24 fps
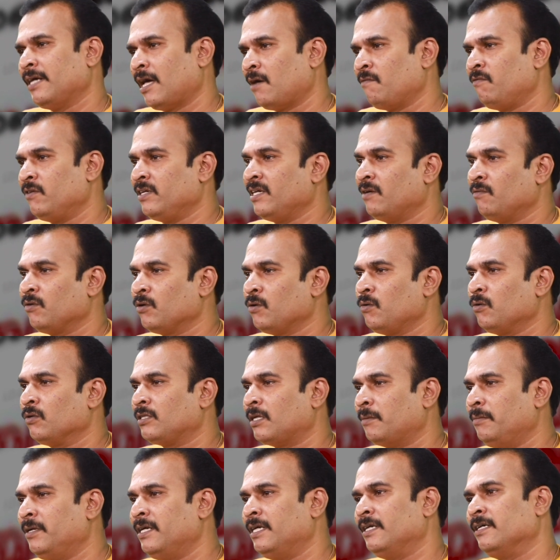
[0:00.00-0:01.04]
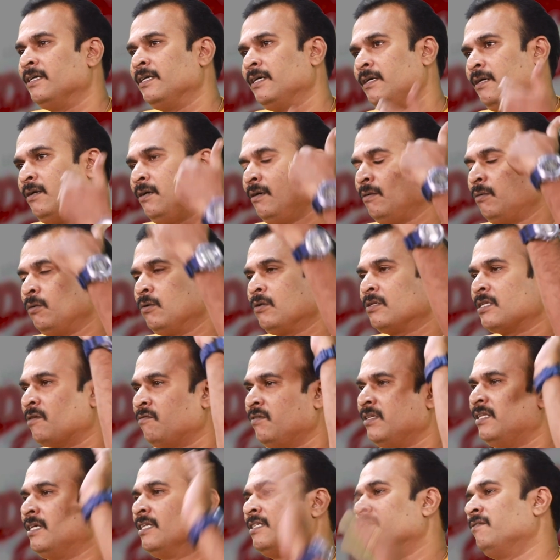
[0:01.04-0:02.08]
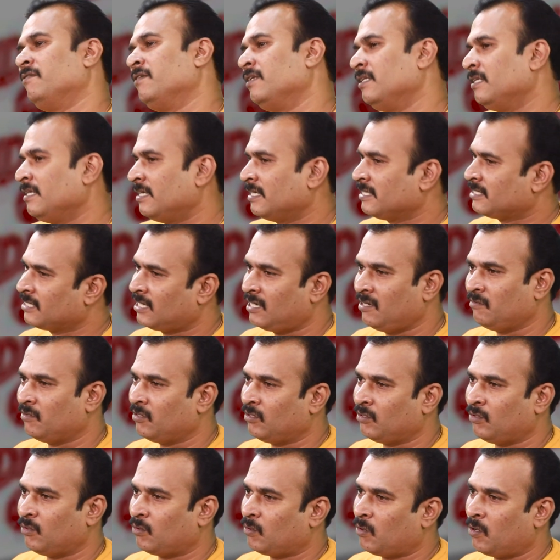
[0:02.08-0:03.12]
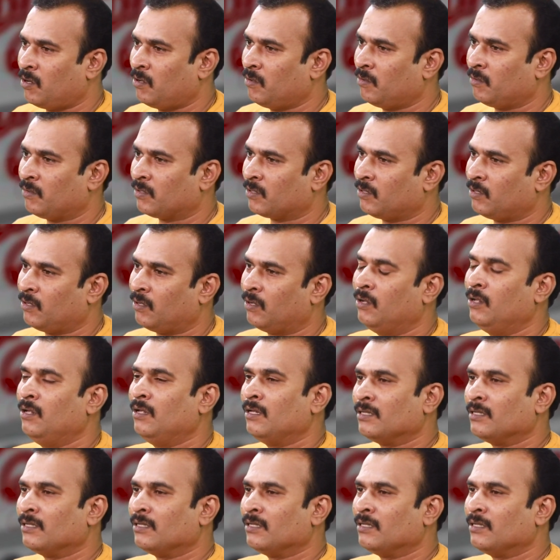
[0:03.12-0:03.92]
எவ எவனோ ஒரு தமிழனுக்கு ஒரு சர்வதேச விருது கிடைச்சாலும் இவங்களுக்கு கோபம் வரும்